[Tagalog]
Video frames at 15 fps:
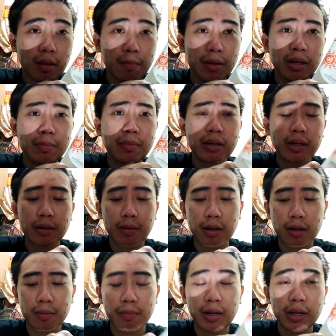very mag,
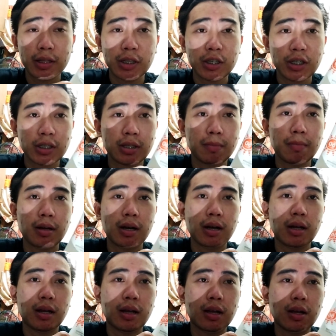uh, maganda siya sa
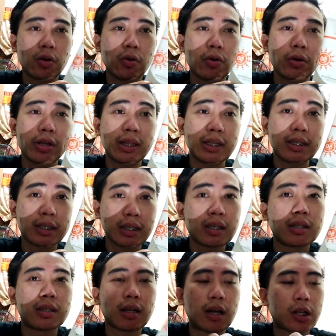mga oily
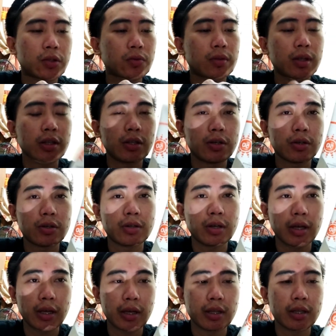skin na katulad ko
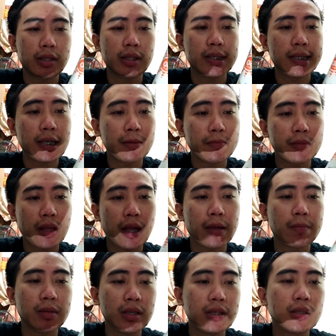and at the same
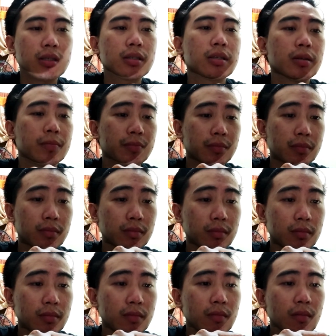time is
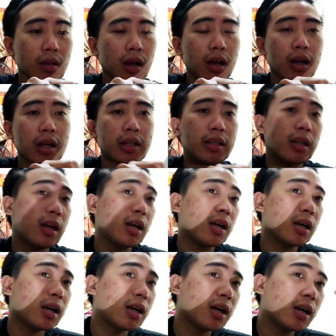uh,
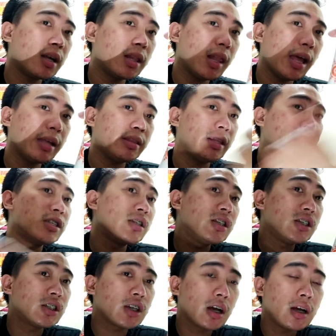nakaka-lighten
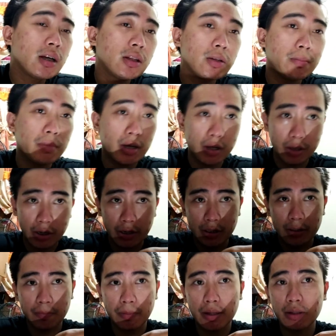din siya yung mga dark
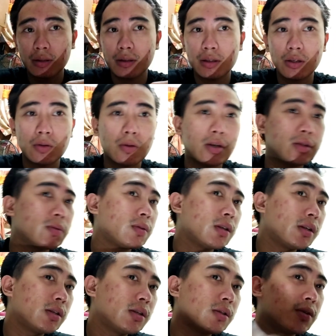spot. So,
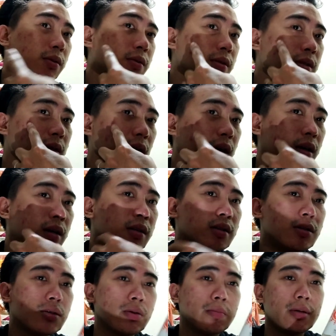katulad nito yun sa
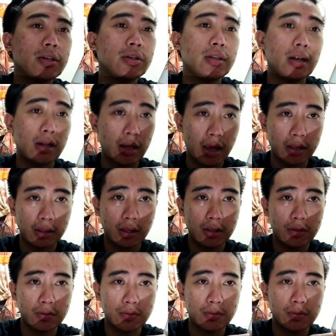akin. So, medyo
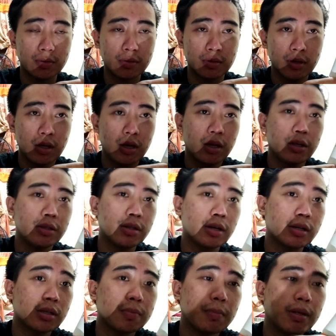nag-lighten yung
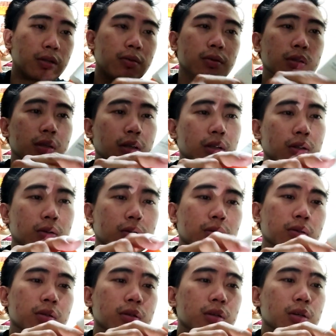dark spot ko dito.